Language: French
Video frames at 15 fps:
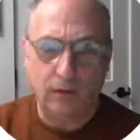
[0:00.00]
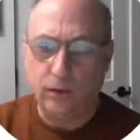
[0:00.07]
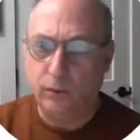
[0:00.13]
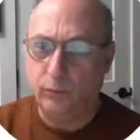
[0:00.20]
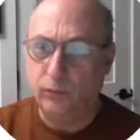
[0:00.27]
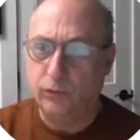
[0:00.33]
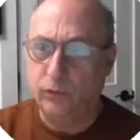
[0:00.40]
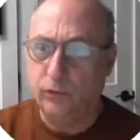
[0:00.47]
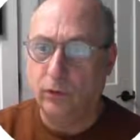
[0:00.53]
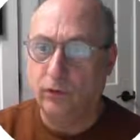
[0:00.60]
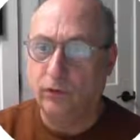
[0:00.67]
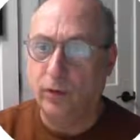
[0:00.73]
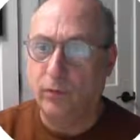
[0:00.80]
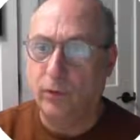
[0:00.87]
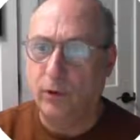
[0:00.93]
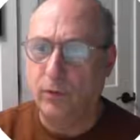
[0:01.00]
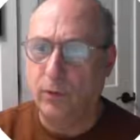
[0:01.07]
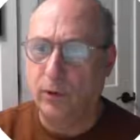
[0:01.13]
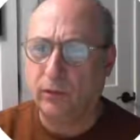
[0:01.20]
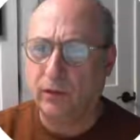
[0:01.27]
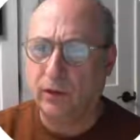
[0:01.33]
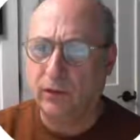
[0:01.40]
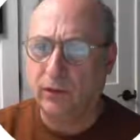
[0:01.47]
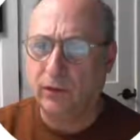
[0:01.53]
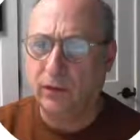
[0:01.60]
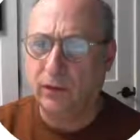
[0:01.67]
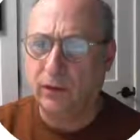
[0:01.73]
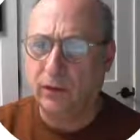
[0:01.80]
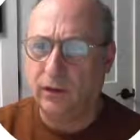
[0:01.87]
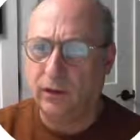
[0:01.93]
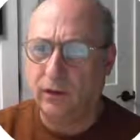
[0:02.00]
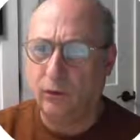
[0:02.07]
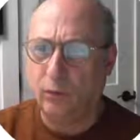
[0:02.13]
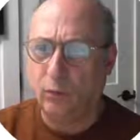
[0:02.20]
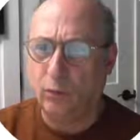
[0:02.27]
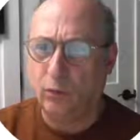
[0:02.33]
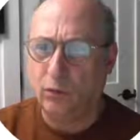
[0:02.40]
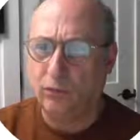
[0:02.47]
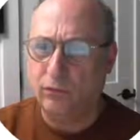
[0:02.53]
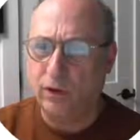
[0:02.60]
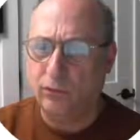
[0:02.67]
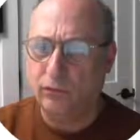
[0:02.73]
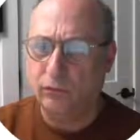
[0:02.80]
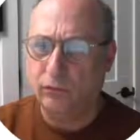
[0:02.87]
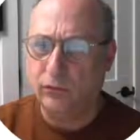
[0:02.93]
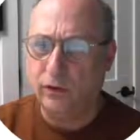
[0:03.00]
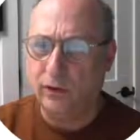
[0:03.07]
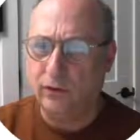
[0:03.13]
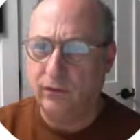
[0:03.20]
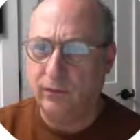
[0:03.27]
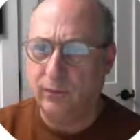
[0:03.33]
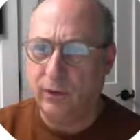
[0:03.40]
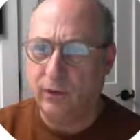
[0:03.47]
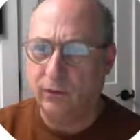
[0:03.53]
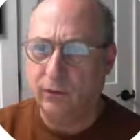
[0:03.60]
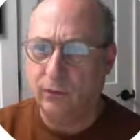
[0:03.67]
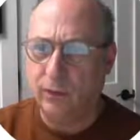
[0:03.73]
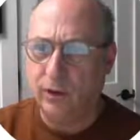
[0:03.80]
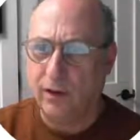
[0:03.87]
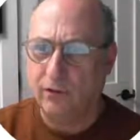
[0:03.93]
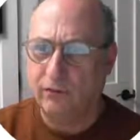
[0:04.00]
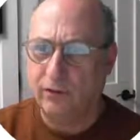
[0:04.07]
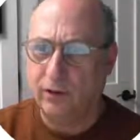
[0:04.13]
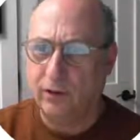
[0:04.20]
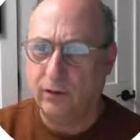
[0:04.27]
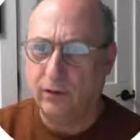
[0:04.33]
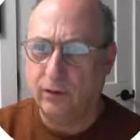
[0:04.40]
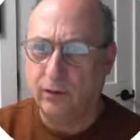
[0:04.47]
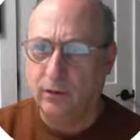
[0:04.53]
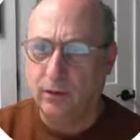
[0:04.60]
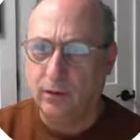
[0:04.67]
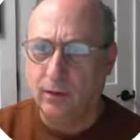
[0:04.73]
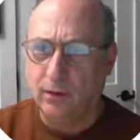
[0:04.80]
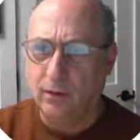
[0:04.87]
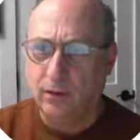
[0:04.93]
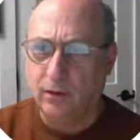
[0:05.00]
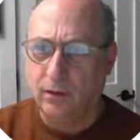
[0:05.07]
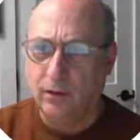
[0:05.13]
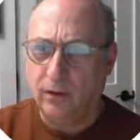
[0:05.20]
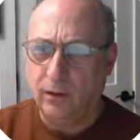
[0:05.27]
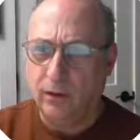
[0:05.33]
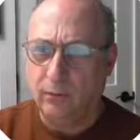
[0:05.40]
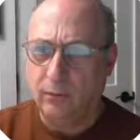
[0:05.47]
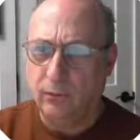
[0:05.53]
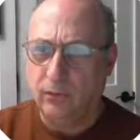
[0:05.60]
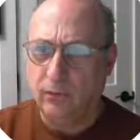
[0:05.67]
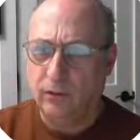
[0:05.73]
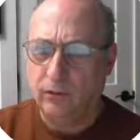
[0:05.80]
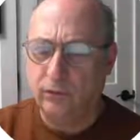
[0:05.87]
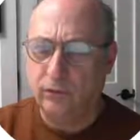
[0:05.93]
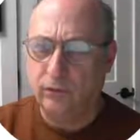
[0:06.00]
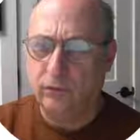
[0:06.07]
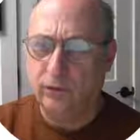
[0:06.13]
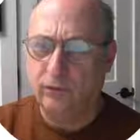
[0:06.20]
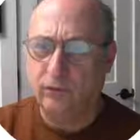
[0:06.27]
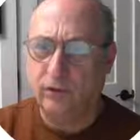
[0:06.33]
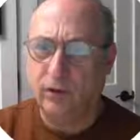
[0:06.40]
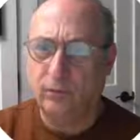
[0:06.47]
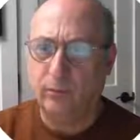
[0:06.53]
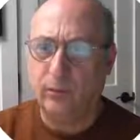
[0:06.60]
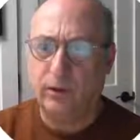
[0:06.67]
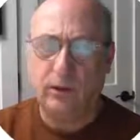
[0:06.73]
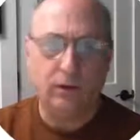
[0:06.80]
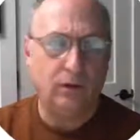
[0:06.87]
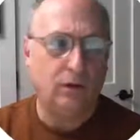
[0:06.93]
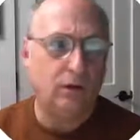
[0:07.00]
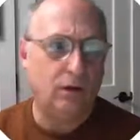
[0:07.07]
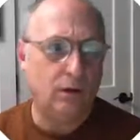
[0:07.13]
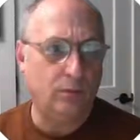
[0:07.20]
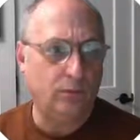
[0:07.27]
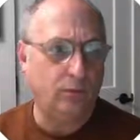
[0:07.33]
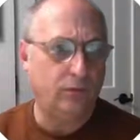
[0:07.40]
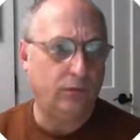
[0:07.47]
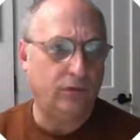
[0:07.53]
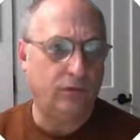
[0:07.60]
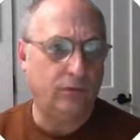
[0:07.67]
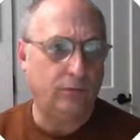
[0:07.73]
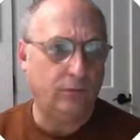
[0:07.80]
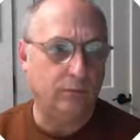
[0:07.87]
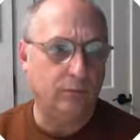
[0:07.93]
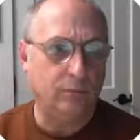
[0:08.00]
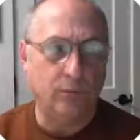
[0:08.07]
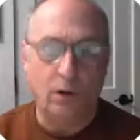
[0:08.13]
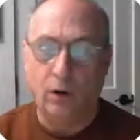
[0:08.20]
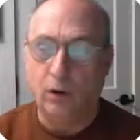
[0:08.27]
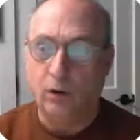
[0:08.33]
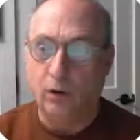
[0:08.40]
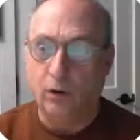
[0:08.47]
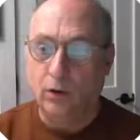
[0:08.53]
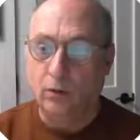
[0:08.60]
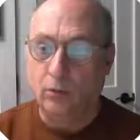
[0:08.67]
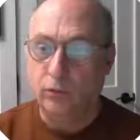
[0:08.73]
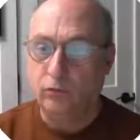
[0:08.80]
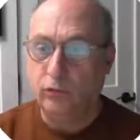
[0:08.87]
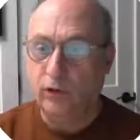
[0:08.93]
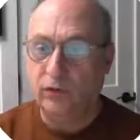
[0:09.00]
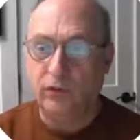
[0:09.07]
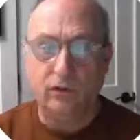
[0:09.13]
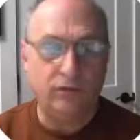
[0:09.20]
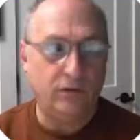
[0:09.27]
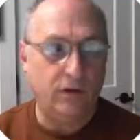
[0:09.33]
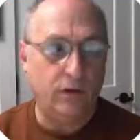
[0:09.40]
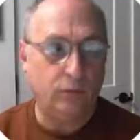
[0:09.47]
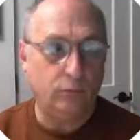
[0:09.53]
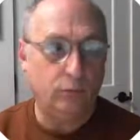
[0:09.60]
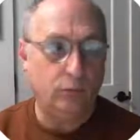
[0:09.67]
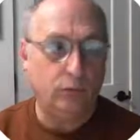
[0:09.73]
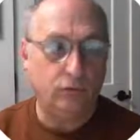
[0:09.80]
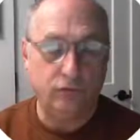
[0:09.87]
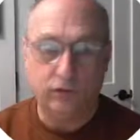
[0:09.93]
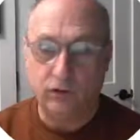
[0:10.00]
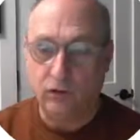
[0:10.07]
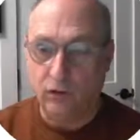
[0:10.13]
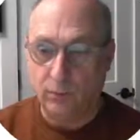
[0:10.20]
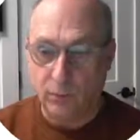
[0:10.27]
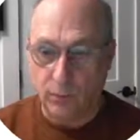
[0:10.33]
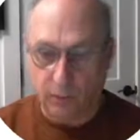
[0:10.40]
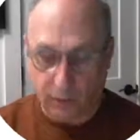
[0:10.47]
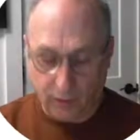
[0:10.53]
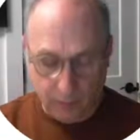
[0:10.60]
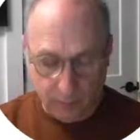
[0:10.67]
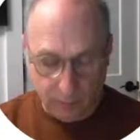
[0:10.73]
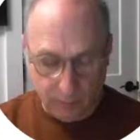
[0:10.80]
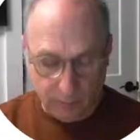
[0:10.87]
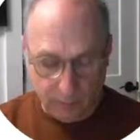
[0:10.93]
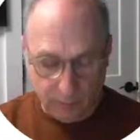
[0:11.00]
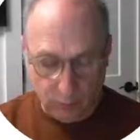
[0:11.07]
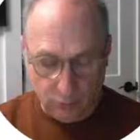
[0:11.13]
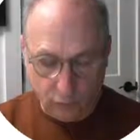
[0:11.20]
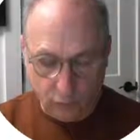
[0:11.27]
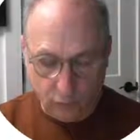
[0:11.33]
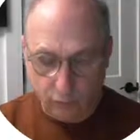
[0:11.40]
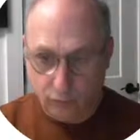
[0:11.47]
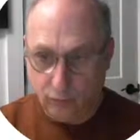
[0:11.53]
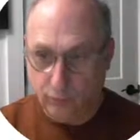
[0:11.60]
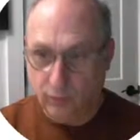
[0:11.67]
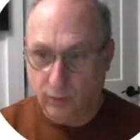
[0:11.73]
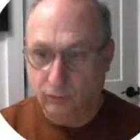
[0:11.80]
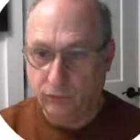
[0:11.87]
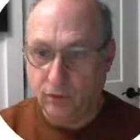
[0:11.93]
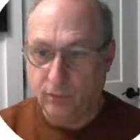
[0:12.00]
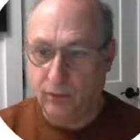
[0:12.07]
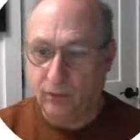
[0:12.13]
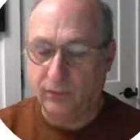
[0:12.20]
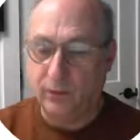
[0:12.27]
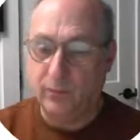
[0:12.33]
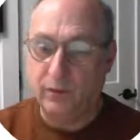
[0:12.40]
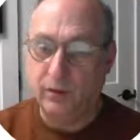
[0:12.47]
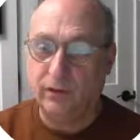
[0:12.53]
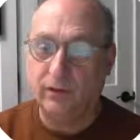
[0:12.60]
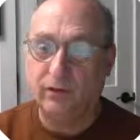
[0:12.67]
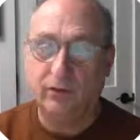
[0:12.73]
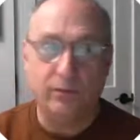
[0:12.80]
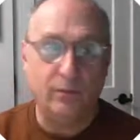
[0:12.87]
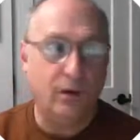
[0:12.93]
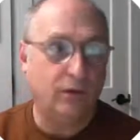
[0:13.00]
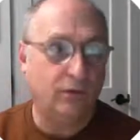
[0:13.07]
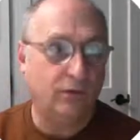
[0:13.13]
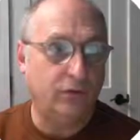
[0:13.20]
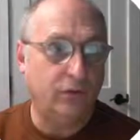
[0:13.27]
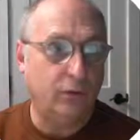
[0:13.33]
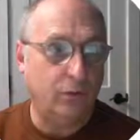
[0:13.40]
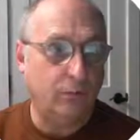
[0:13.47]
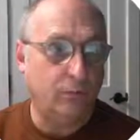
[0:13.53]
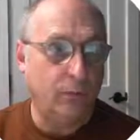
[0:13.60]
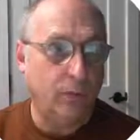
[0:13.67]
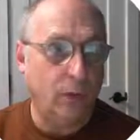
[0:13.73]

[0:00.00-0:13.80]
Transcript: Et puis, euh, c'était pas important, c'était écrit 3, on va ajuster les dimensions à la fin. Et puis, je viens fermer comme ceci. Une fois que c'est fait, que j'ai à peu près mes mesures, ben, je commence à mettre des dimensions.